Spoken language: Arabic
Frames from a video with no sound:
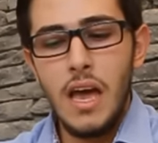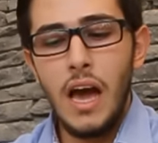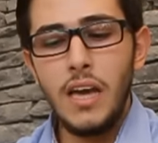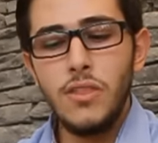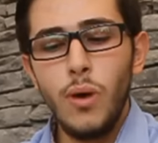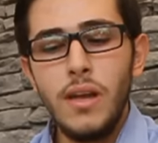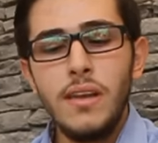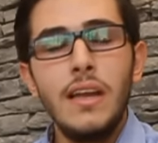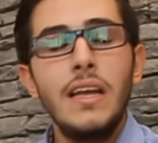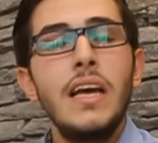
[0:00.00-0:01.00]
حيث أن
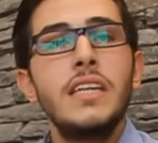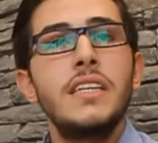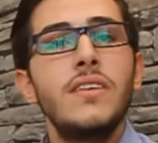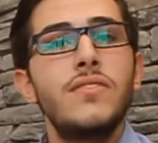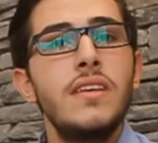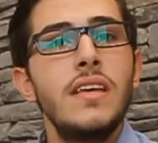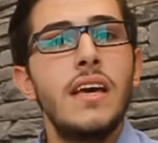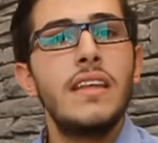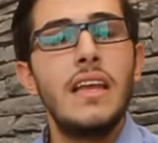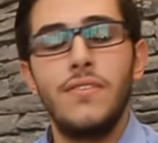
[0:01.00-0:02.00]
العلاج النفسي
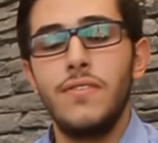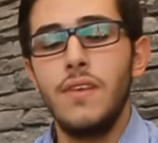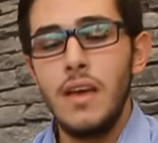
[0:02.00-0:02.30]
يختلف